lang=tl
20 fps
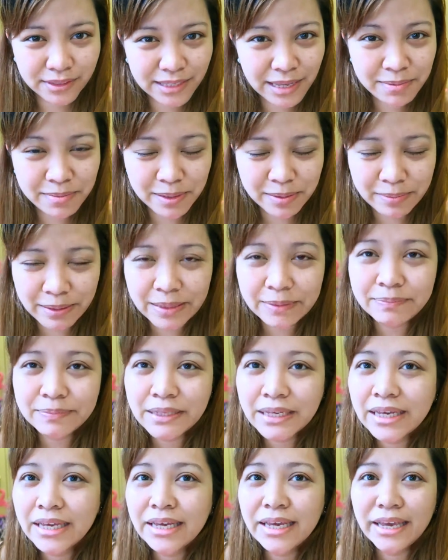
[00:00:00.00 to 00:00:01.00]
Tama ba?
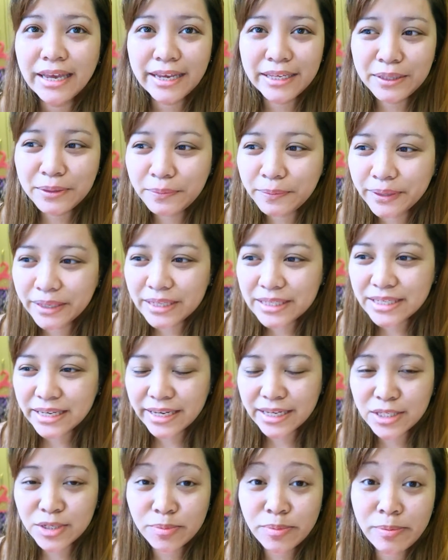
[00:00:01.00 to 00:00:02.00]
Anyways,
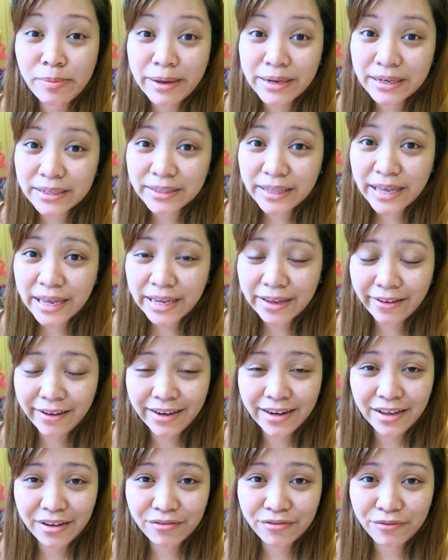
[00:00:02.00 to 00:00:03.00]
ayan, so baba na tayo
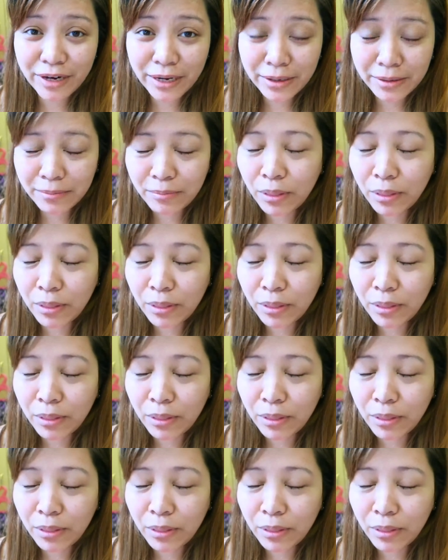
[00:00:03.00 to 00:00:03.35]
and have, bre